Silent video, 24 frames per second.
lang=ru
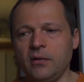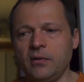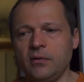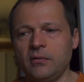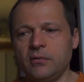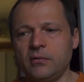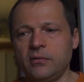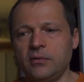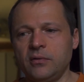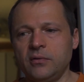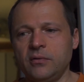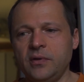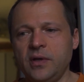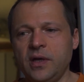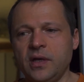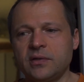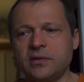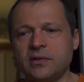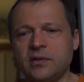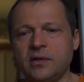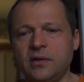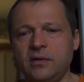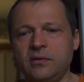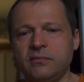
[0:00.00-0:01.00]
Ну, я
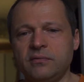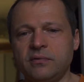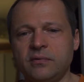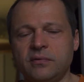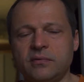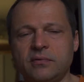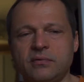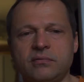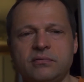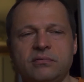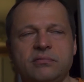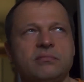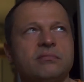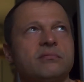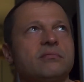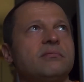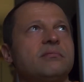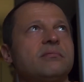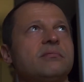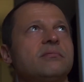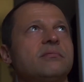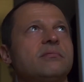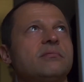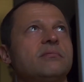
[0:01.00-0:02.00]
стал вот
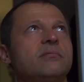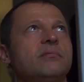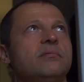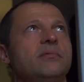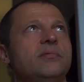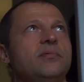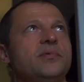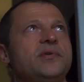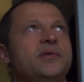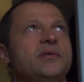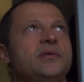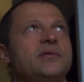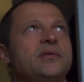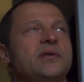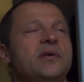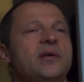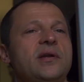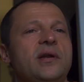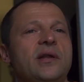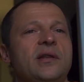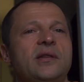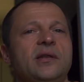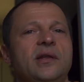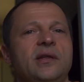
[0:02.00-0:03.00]
учиться
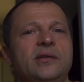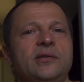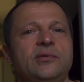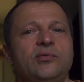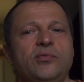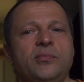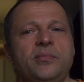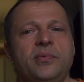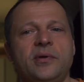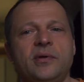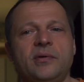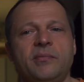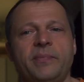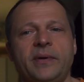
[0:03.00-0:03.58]
играть на тубе,